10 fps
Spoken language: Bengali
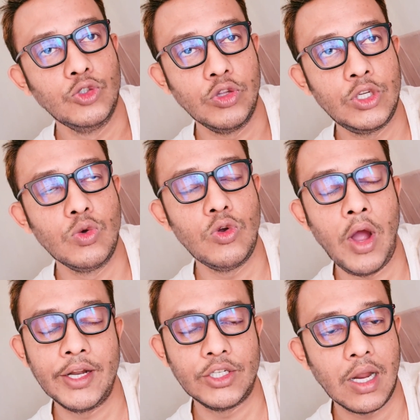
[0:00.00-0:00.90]
যদি শুরু
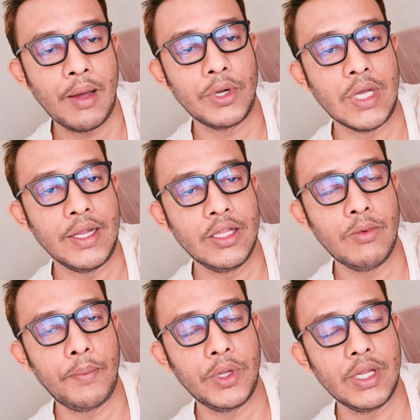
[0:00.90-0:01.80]
হয় ইনশাল্লাহ আমরা জানিয়ে
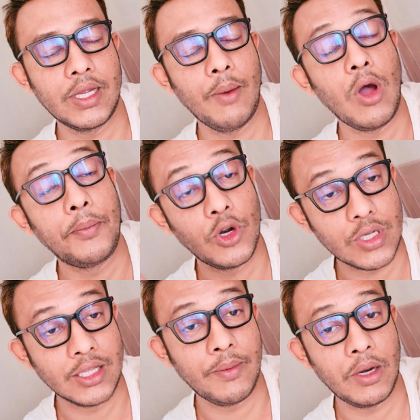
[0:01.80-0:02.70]
দেবো আপনাদেরকে এবং আপনারা
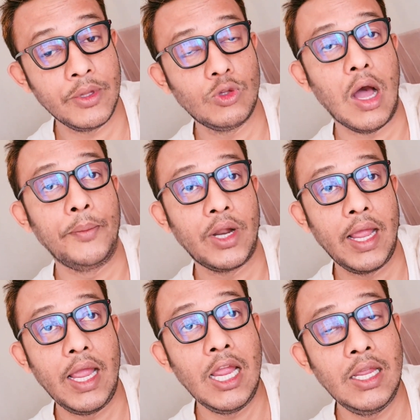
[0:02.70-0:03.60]
জানতে পারবেন তো আপনারা
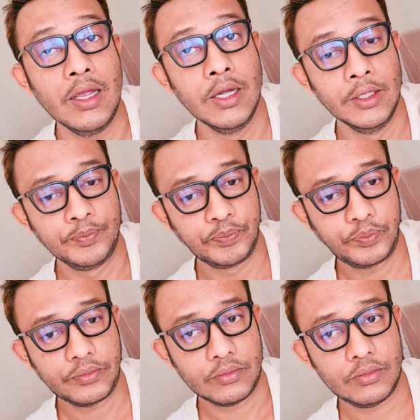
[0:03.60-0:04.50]
এই
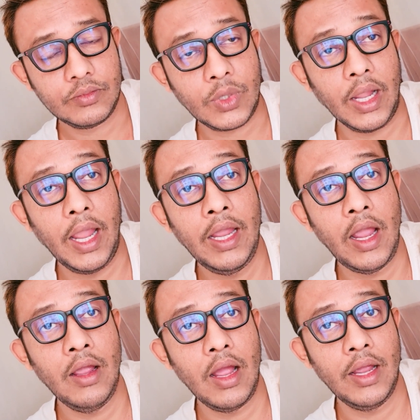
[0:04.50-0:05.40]
এই
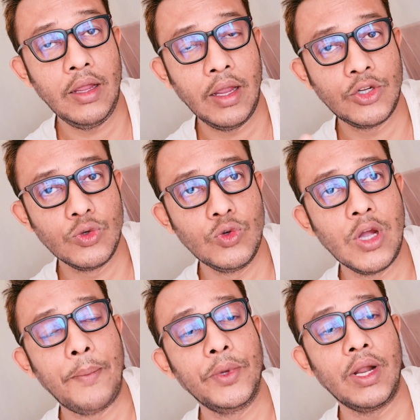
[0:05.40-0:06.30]
এই এই এই
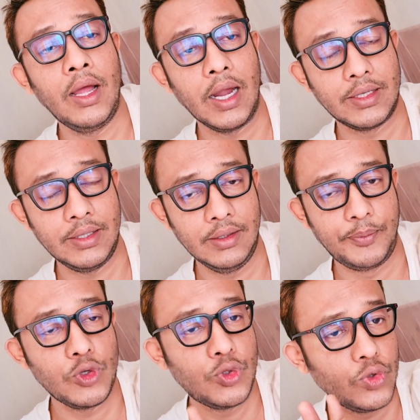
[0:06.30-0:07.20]
সুযোগে আপনারা একটা
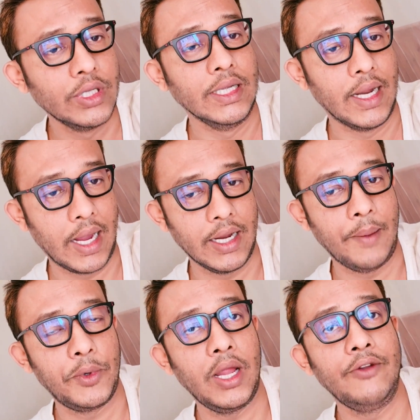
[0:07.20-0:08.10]
প্রস্তুতি নিয়ে রাখেন
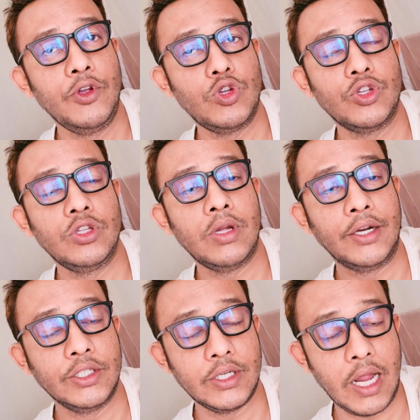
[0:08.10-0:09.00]
আপনারা ইন ফিউচার যদি
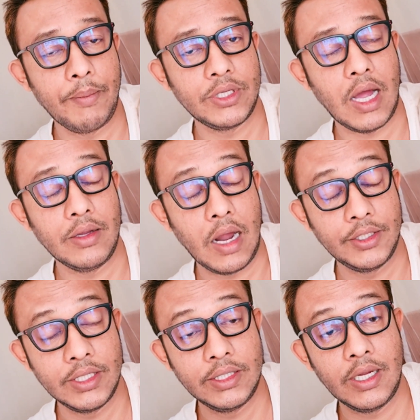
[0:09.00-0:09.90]
আর্জেন্টিনা অ্যাম্বাস
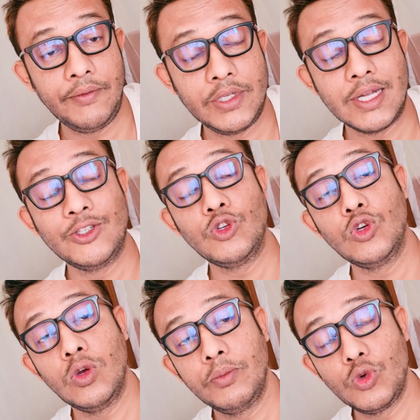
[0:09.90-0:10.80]
আর্জেন্টিনার ভিসার জন্য
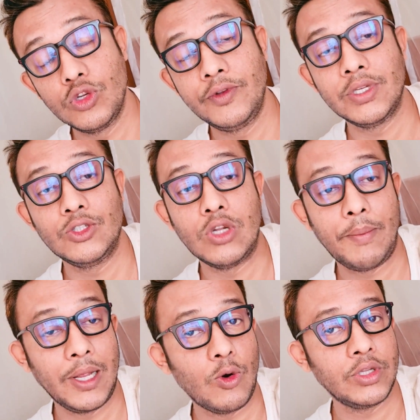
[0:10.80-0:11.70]
ট্যুরিস্ট ভিসার জন্য
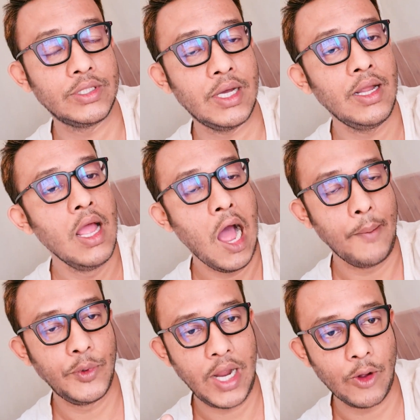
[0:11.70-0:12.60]
অ্যাপ্লাই করতে চান
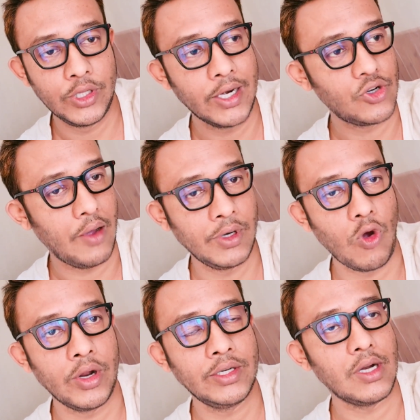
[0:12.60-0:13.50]
আপনারা এখন থেকে ট্রাভেল
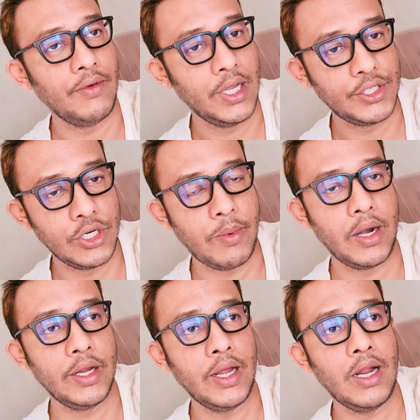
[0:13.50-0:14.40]
করেন ট্রাভেল হিস্ট্রি
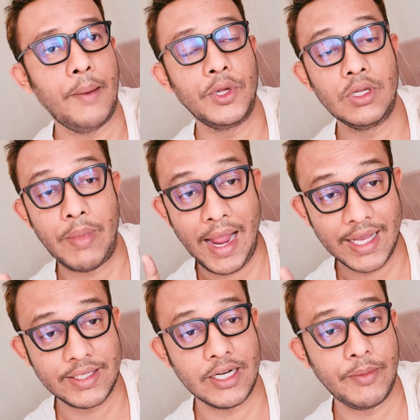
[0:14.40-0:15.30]
বাড়িয়ে নেন আপনাদের ব্যাংক
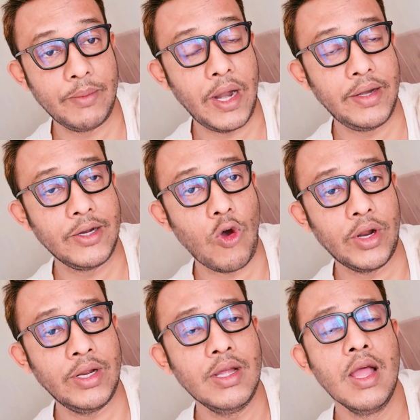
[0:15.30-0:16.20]
স্টেটমেন্ট মেনটেন
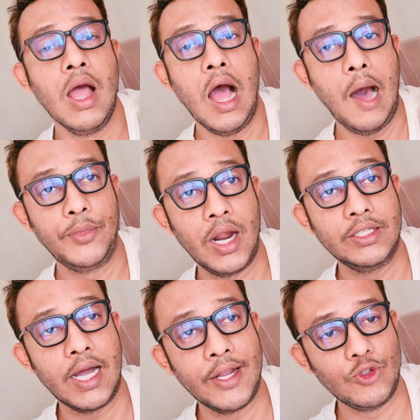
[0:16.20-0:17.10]
করেন আপনারা
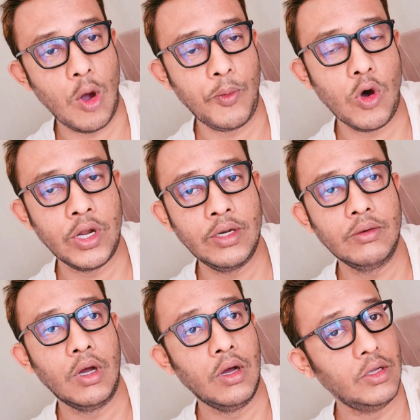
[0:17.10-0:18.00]
যেখানে জব করেন
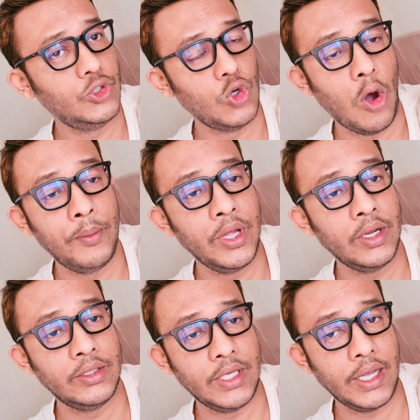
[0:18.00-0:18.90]

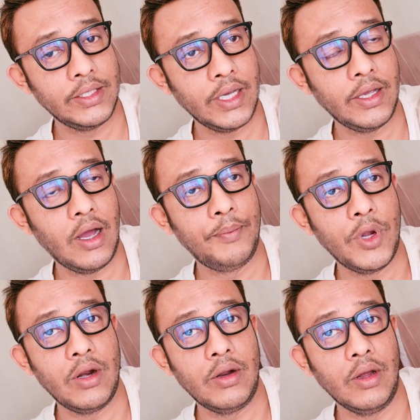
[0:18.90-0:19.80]
জবের যেই যেই
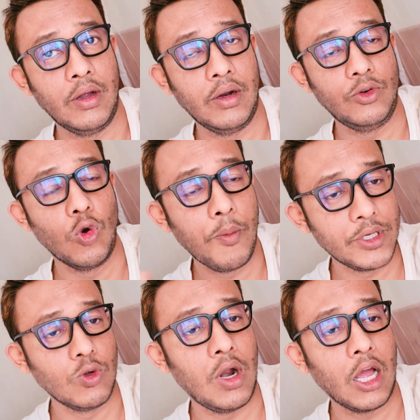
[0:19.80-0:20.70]
আপনার
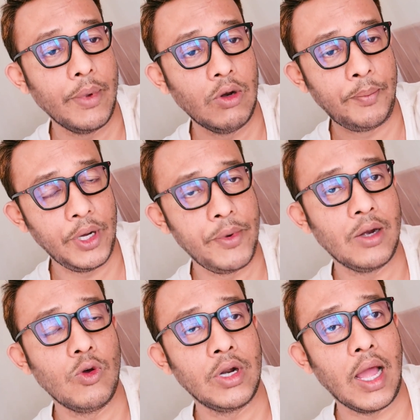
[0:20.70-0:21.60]
ডকুমেন্টসগুলো লাগবে এগুলো
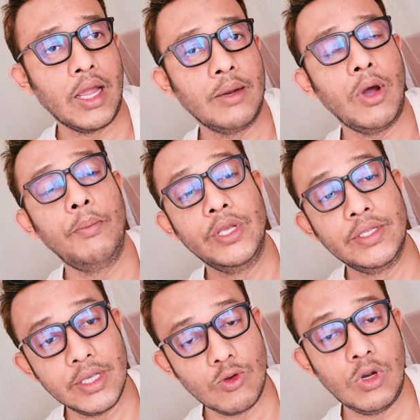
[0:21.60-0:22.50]
প্রিপেয়ার করে রাখেন বা
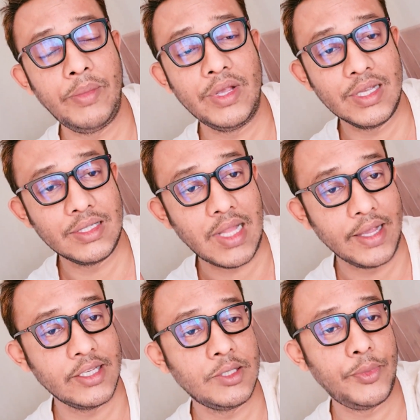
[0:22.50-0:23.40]
বিজনেস করলে বিজনেস
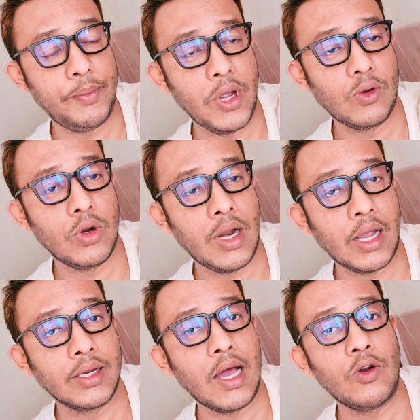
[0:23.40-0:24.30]
লাইসেন্স প্রিপেয়ার করে
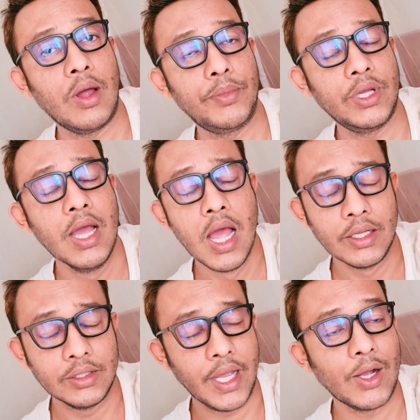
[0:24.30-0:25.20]
রাখেন কারণ আপনি
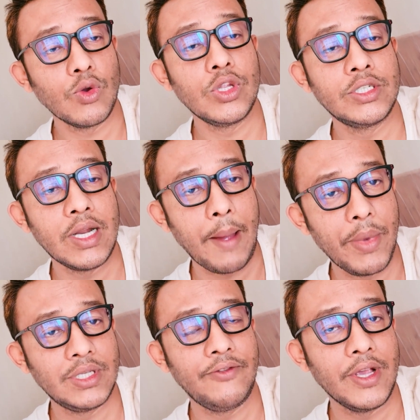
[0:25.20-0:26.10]
যেই কোনো দেশের
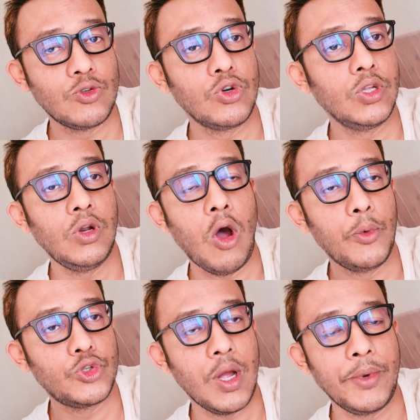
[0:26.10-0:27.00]
অ্যাম্বাসি ফেস করতে হলে
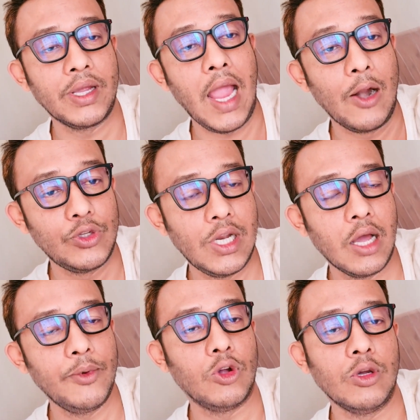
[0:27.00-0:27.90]
অবশ্যই আপনাকে এনওসি
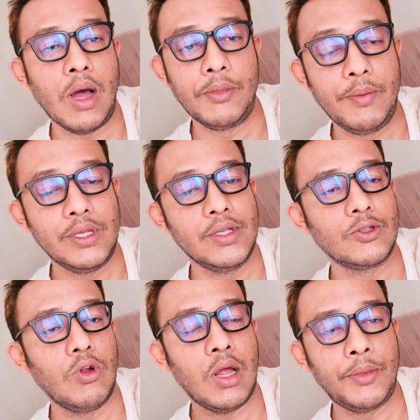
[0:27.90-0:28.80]
লাগবে অথবা আপনি বিজনেস
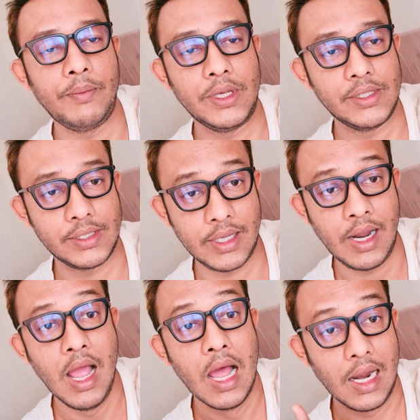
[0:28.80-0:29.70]
করলে আপনার বিজনেসের
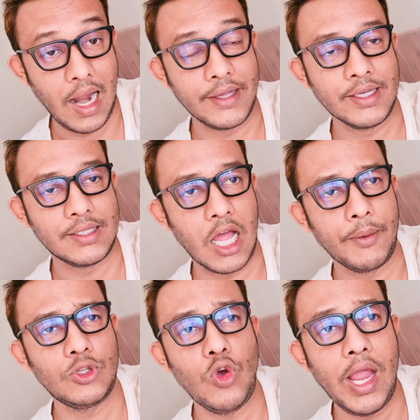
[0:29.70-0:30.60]
লাইসেন্স
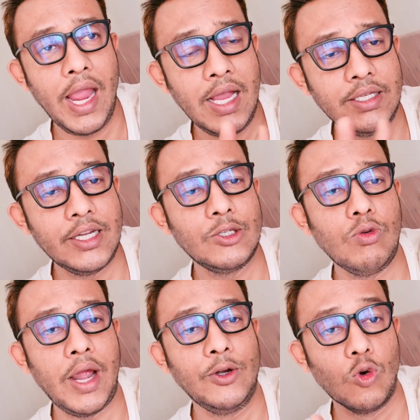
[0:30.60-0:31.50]
লাগবে সো এই
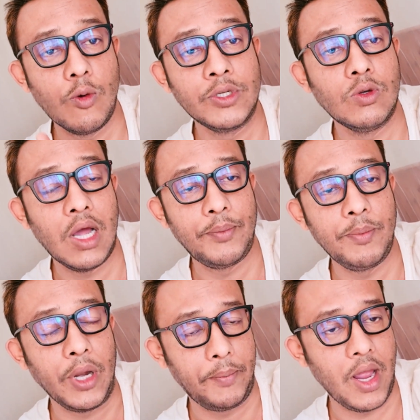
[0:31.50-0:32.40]
জিনিসগুলো এই ডকুমেন্টসগুলো আপনি
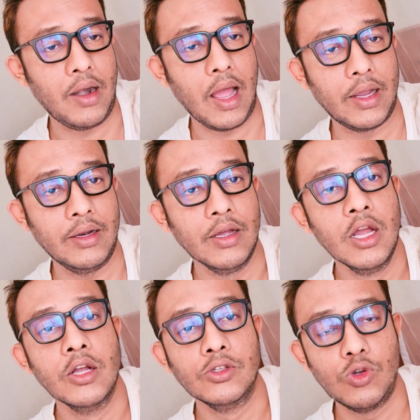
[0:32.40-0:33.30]
প্রিপেয়ার রাখেন
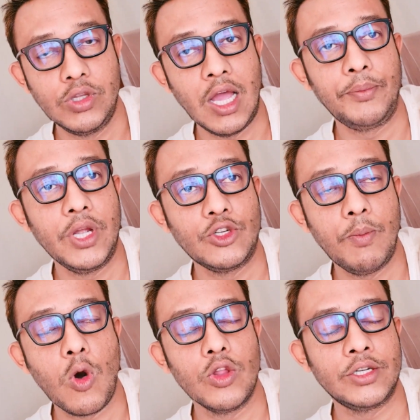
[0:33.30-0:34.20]
যদি আপনি
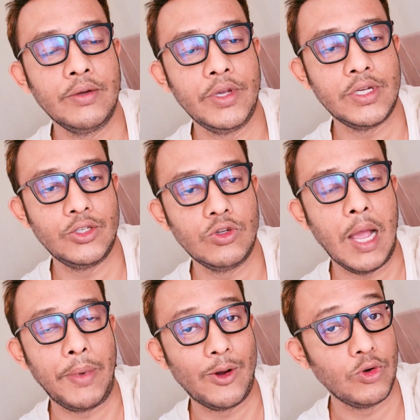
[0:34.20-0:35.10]
এইসব বড় দেশের ভিসার জন্য
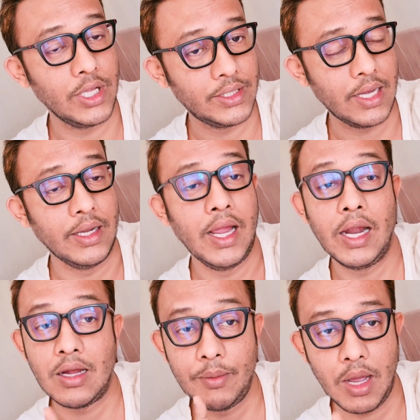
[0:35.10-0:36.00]
অ্যাপ্লাই করতে চান
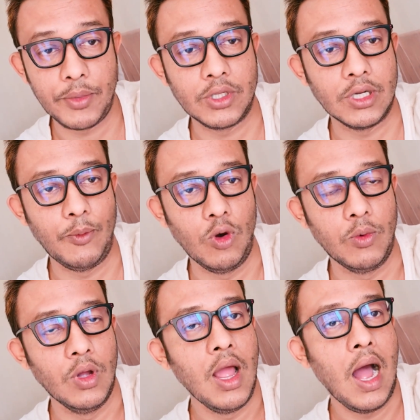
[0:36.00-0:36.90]
এটা আমি আপনাদেরকে
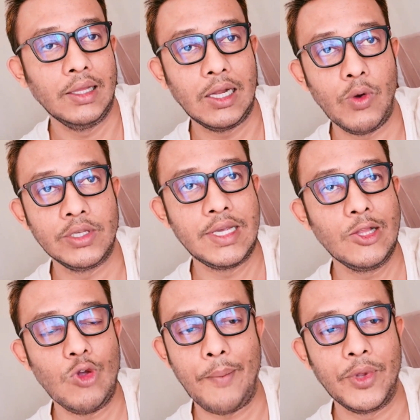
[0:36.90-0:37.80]
বলবো আদারওয়াইজ
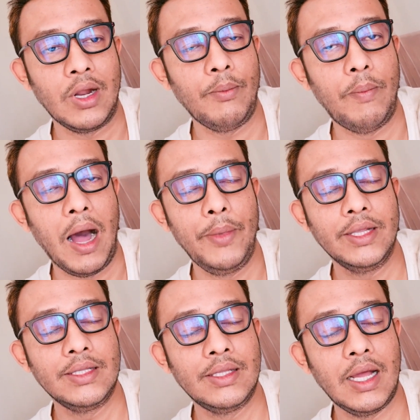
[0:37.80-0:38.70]
কিন্তু আপনারা
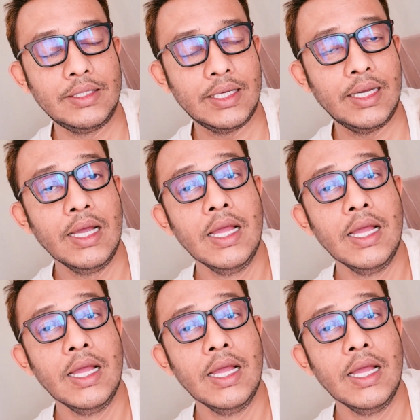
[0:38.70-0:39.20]
ভাবেন না যে